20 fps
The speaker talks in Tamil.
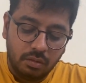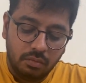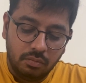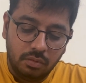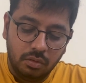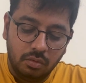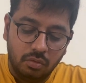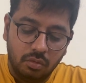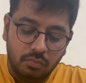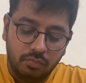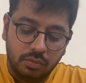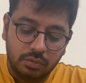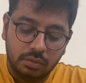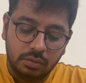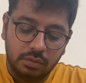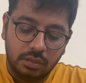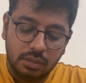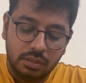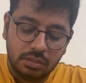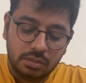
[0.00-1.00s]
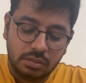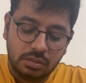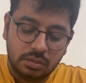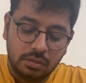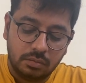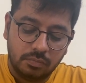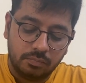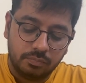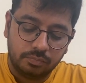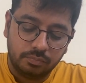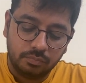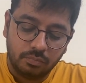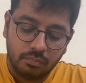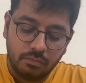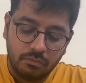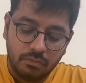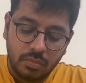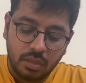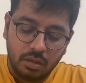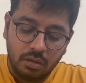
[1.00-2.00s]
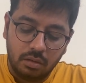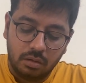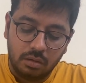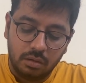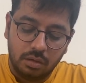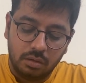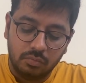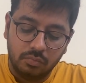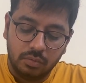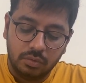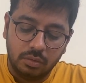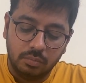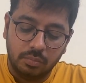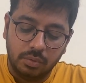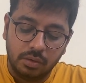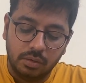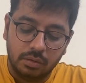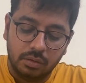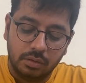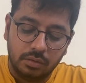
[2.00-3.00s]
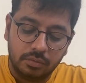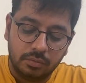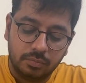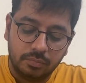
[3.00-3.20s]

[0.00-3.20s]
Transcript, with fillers: வில் கோ ஃபார் த டேஸ்ட் along with the biryani.